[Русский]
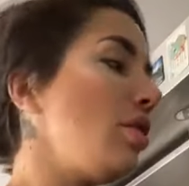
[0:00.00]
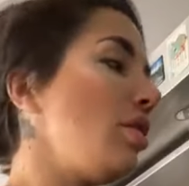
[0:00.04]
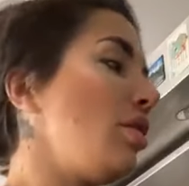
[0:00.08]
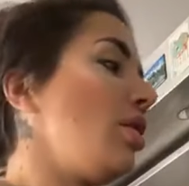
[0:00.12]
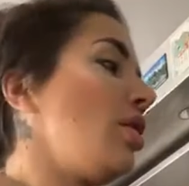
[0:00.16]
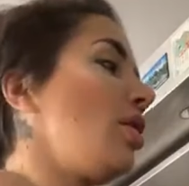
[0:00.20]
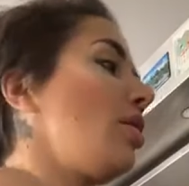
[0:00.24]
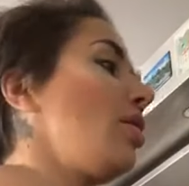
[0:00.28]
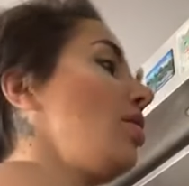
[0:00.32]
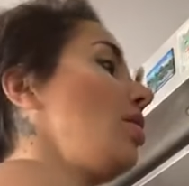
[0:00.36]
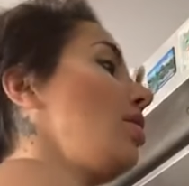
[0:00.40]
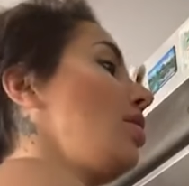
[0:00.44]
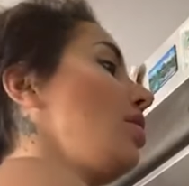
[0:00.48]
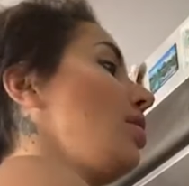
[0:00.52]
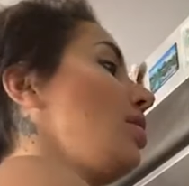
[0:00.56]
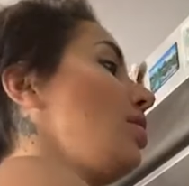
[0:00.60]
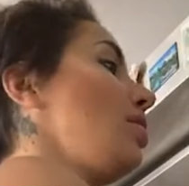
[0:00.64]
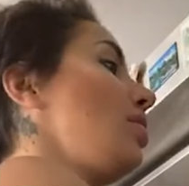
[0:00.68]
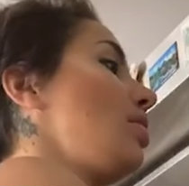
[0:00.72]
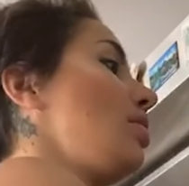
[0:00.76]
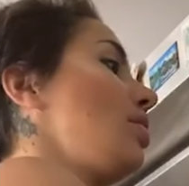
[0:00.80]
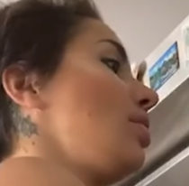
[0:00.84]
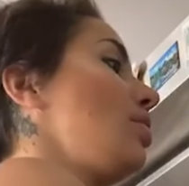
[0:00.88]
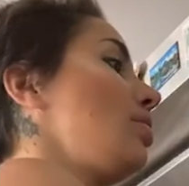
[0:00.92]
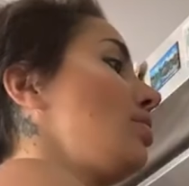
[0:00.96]
Да,
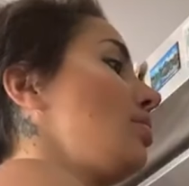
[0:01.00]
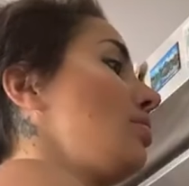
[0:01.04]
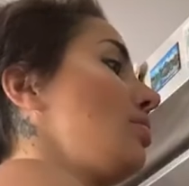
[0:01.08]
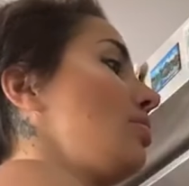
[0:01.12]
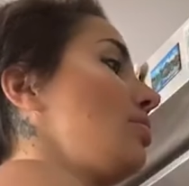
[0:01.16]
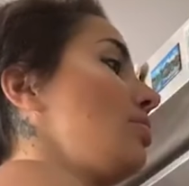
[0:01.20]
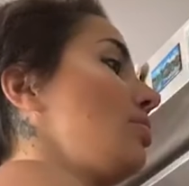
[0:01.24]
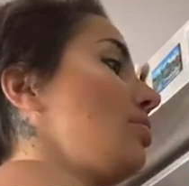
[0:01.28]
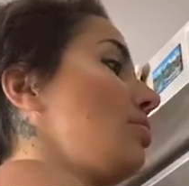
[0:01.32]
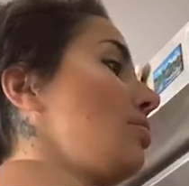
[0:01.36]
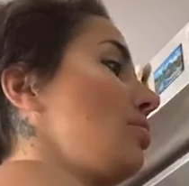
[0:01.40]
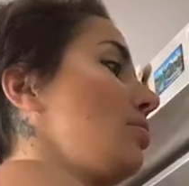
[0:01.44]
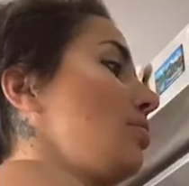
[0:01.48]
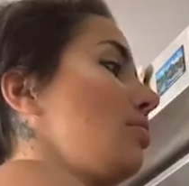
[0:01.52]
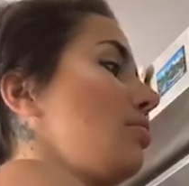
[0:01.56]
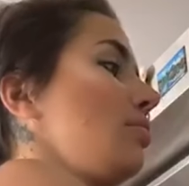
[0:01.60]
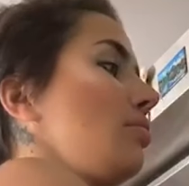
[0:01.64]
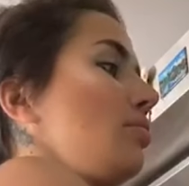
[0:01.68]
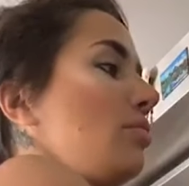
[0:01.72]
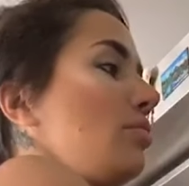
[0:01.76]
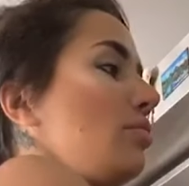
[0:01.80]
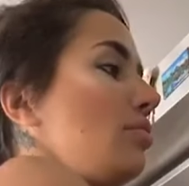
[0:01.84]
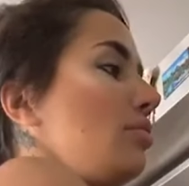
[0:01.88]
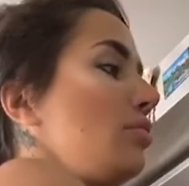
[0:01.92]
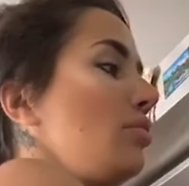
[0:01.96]
это...
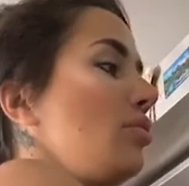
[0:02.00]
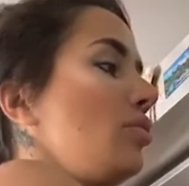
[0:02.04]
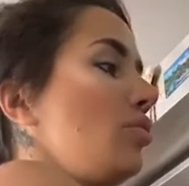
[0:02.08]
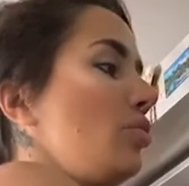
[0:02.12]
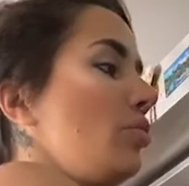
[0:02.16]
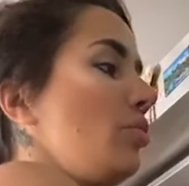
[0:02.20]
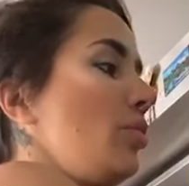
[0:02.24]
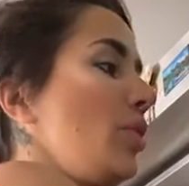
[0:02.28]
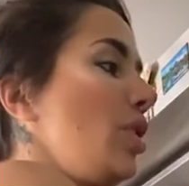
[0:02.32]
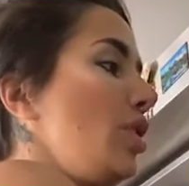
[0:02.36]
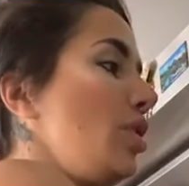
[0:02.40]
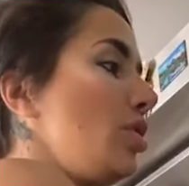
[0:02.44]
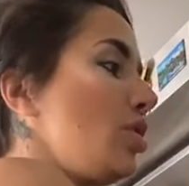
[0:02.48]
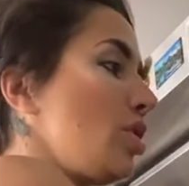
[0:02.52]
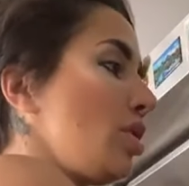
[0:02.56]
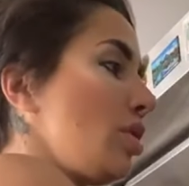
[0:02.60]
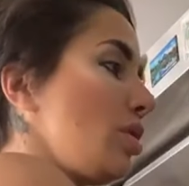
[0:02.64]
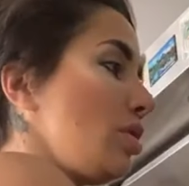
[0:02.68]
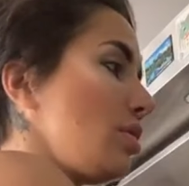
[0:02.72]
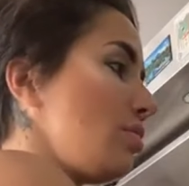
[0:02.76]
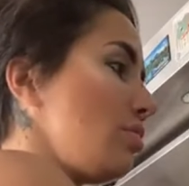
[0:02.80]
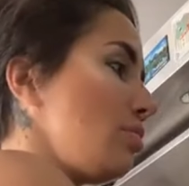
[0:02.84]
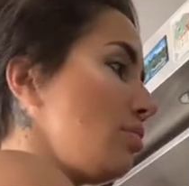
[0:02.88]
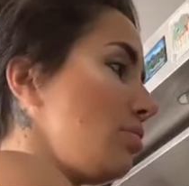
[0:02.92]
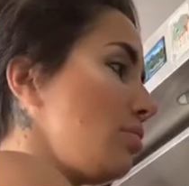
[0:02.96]
Ну, мне не
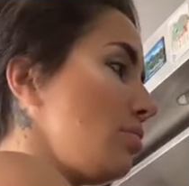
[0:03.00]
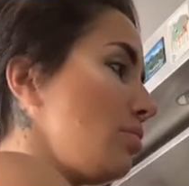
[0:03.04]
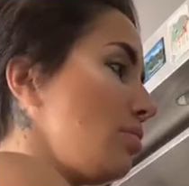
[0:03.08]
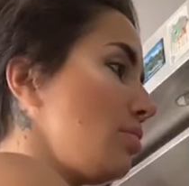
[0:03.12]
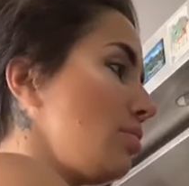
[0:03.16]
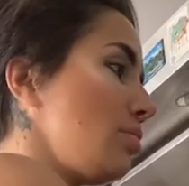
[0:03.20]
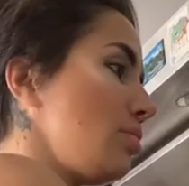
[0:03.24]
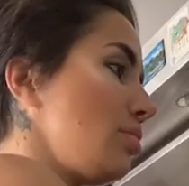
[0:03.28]
жалко.